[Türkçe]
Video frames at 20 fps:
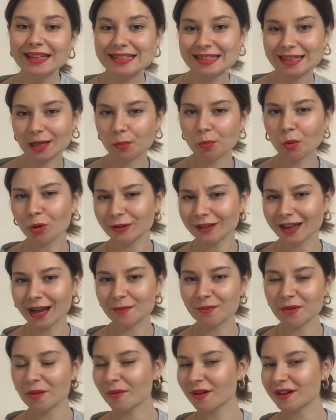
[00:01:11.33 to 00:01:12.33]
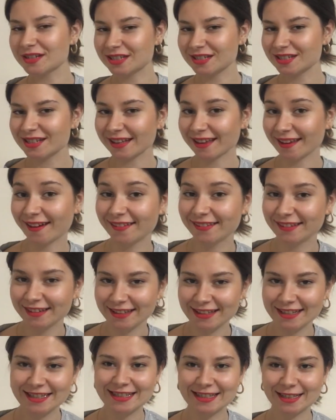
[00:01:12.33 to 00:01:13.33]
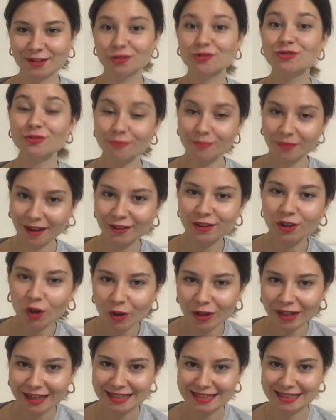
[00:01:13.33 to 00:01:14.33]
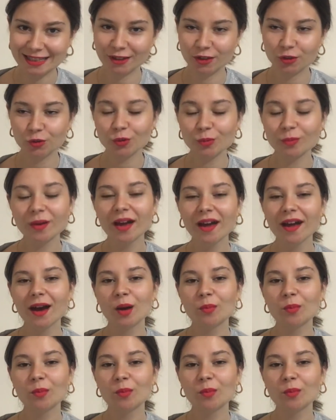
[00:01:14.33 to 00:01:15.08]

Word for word: sana bol gelmeye başlayınca kendini iyi hissediyorsun. Ben de öyle hissediyordum.